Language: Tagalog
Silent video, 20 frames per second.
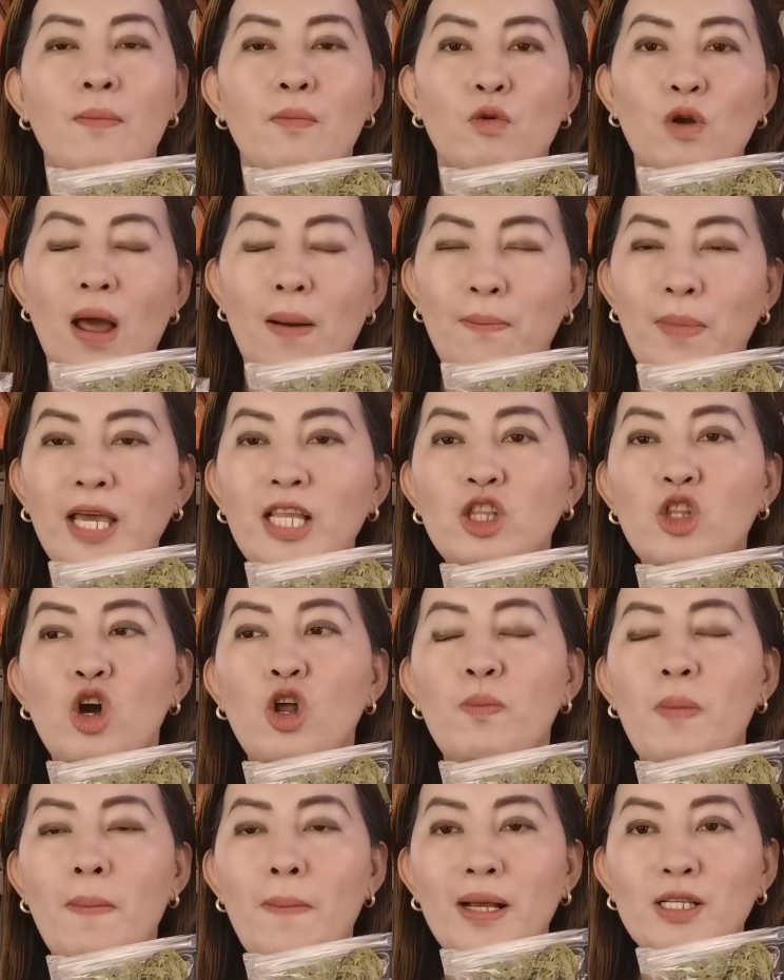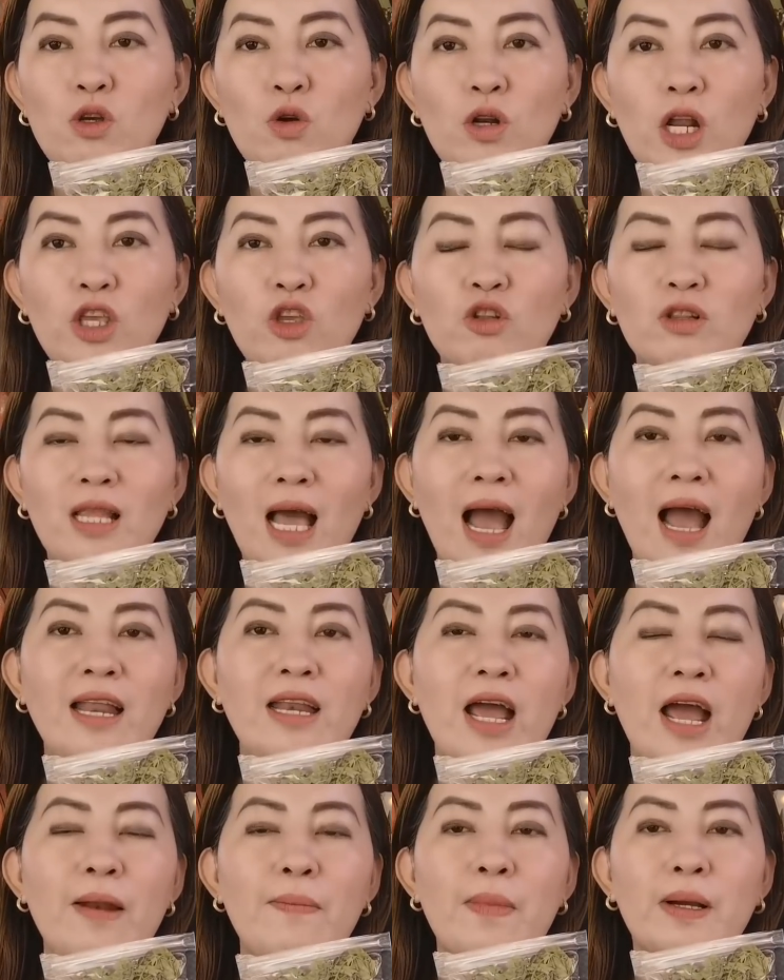Mula main door, papasok na inyong
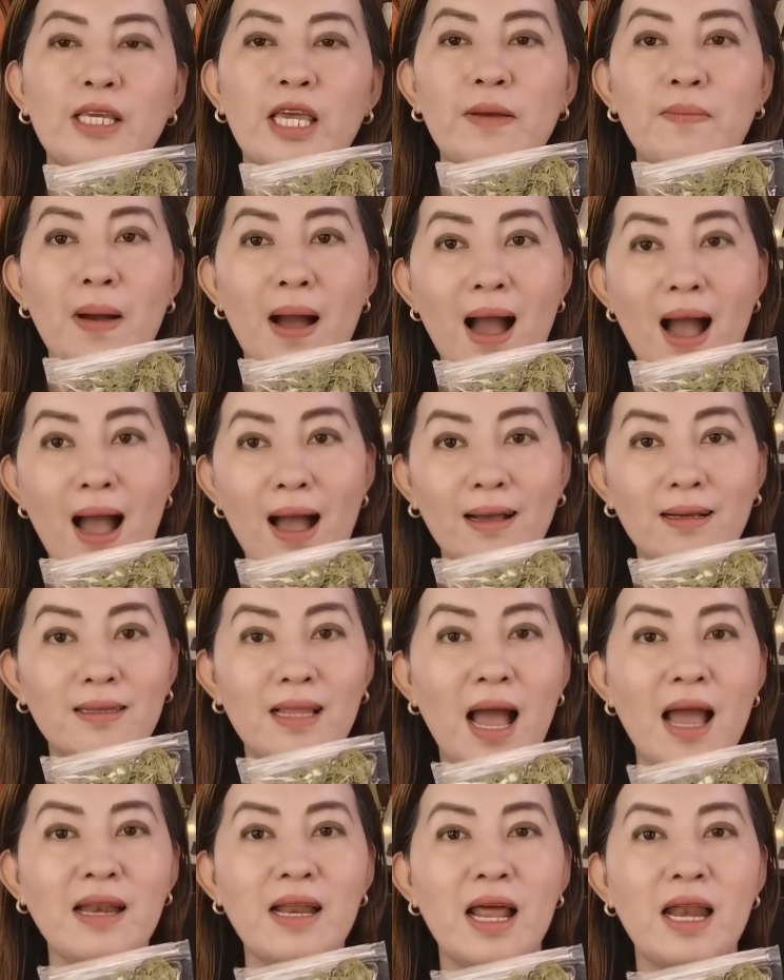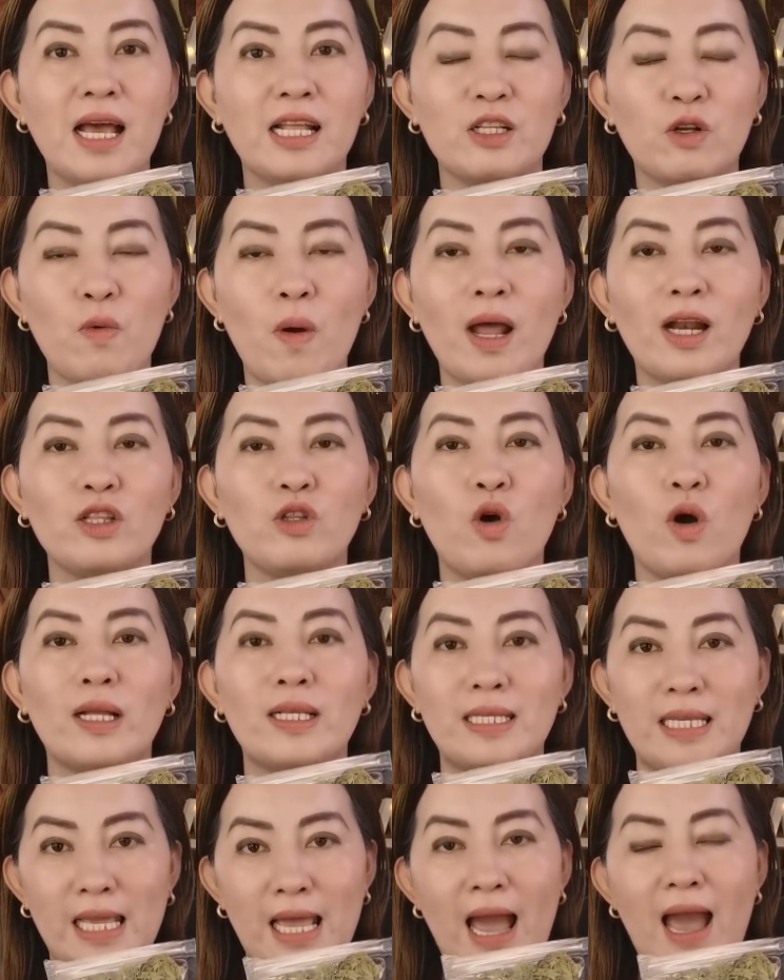tahanan, maging mga hagdanan at kwarto
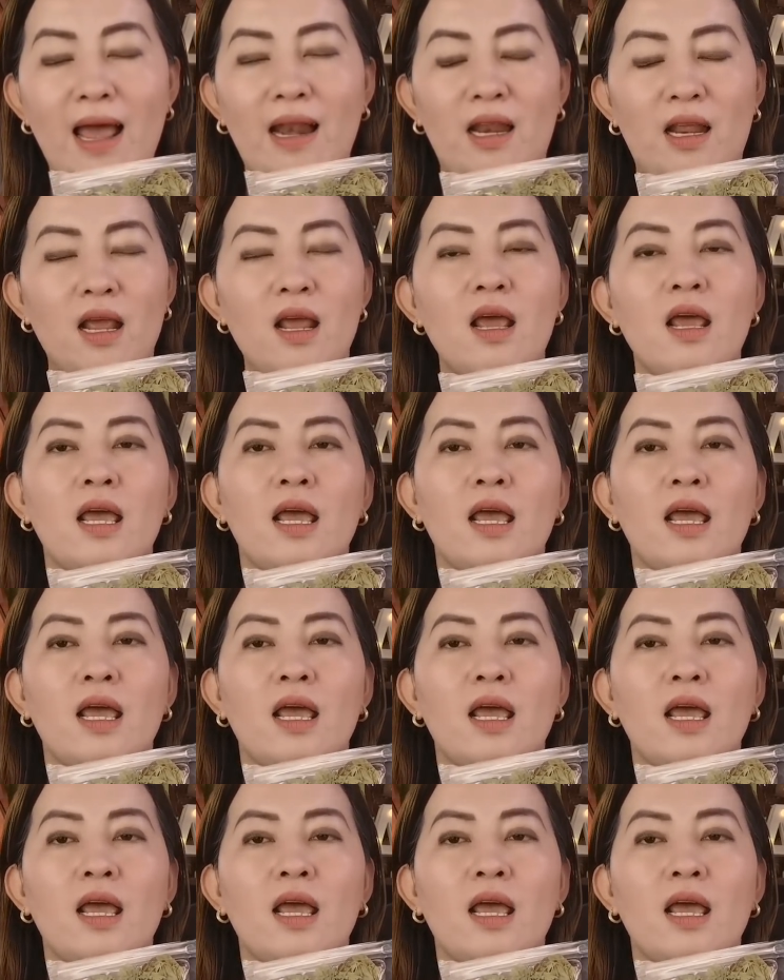at CR.